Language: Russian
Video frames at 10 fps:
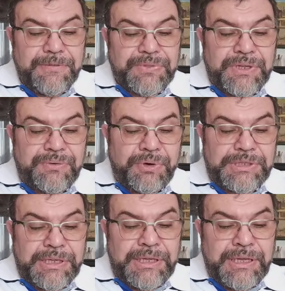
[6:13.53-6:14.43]

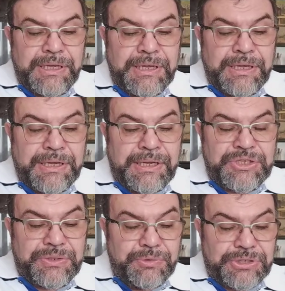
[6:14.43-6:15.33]
Вот. И э,
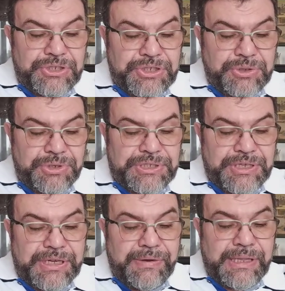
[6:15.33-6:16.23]
4
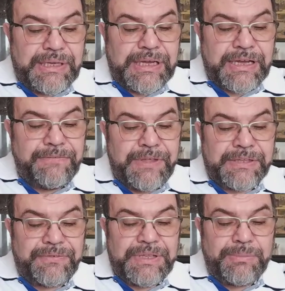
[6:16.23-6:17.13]
стих говорит, как
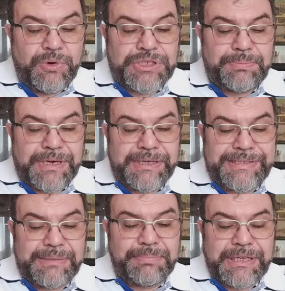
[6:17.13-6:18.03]
ветвь не может
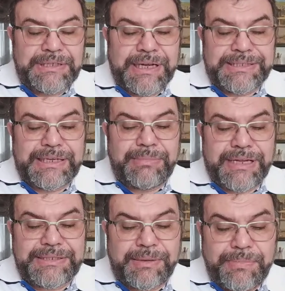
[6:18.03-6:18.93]
приносить плода
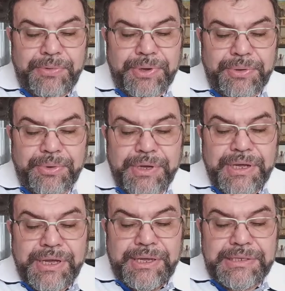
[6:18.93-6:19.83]
сама собою,
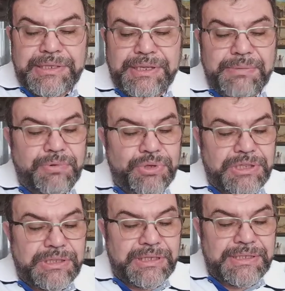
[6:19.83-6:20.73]
если не
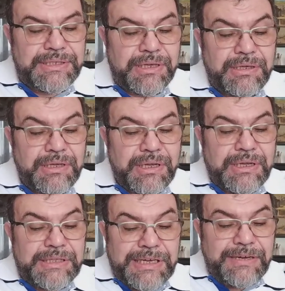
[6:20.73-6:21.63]
будет на лозе,
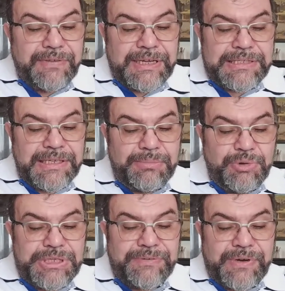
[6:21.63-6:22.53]
так и вы, если не
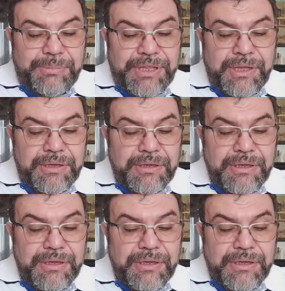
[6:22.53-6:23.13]
будете во мне.